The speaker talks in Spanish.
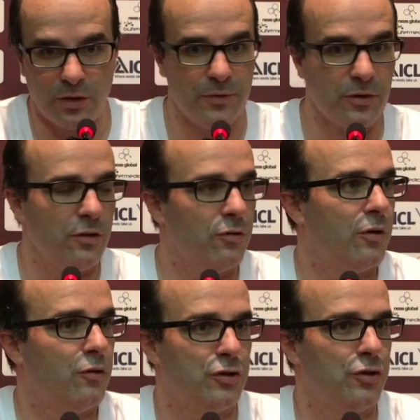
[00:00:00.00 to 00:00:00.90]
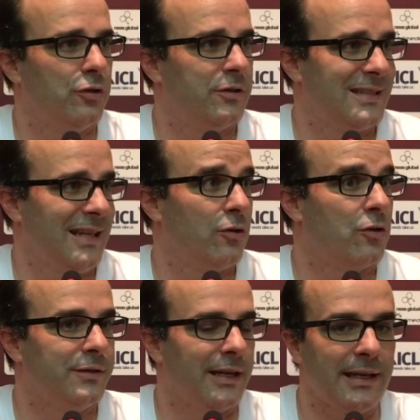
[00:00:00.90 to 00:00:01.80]
pero que luego eso se ha ido
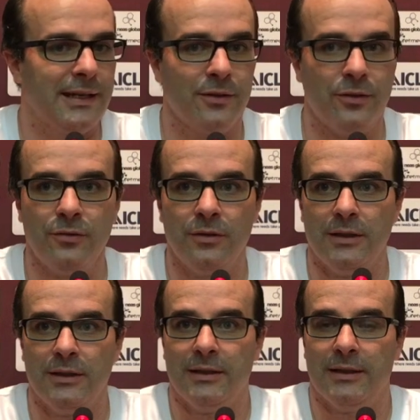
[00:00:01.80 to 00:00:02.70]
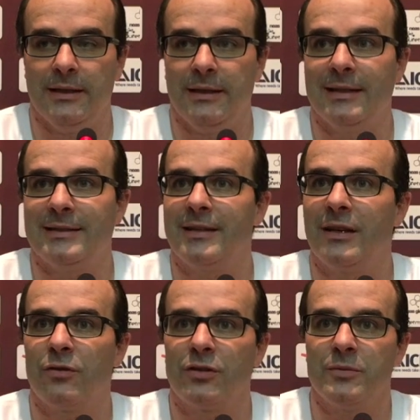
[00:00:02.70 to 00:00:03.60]
contagiando. ¿no? en el
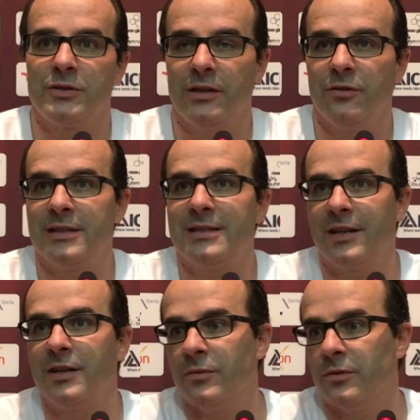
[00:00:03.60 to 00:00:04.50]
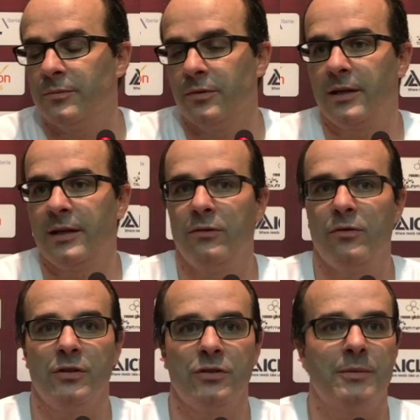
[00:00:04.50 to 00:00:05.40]
tercer cuarto hemos salido en ese ritmo, porque
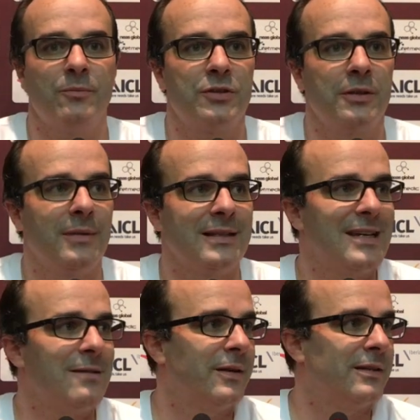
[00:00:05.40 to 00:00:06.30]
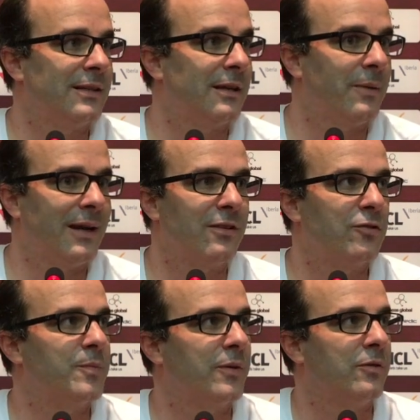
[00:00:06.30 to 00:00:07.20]
luego ellos han puesto en marcha para intentar
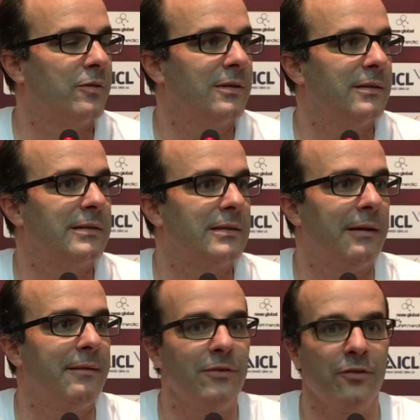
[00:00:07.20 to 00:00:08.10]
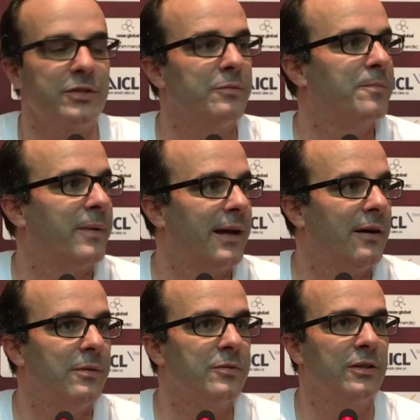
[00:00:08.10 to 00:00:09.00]
pararnos, pero esta vez no nos hemos
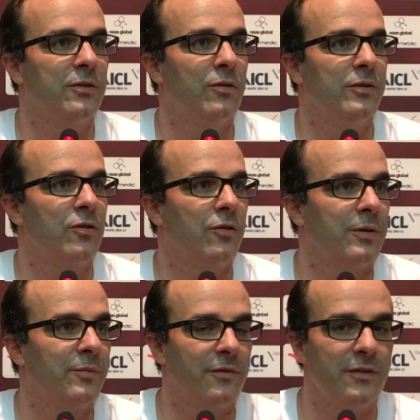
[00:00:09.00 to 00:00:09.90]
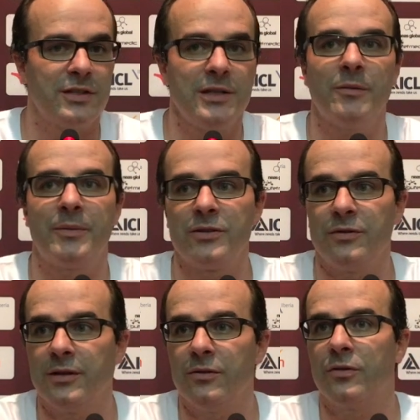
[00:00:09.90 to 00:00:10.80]
parado, hemos seguido jugando con ritmo defensivo,
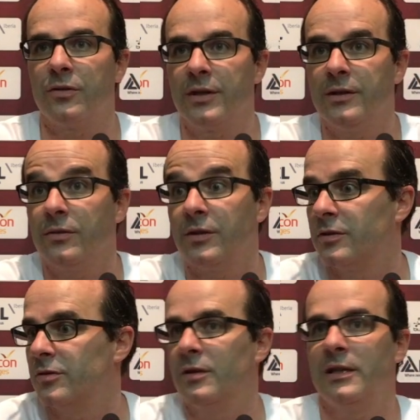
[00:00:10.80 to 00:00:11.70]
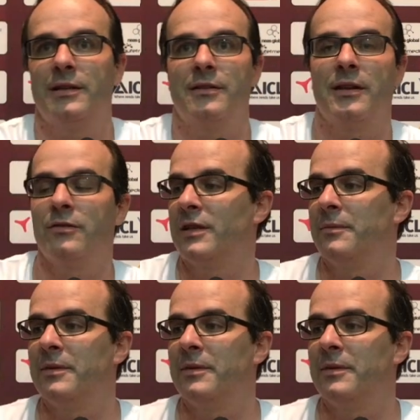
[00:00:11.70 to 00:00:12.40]
presionando, corriendo. De hecho, la tercera contra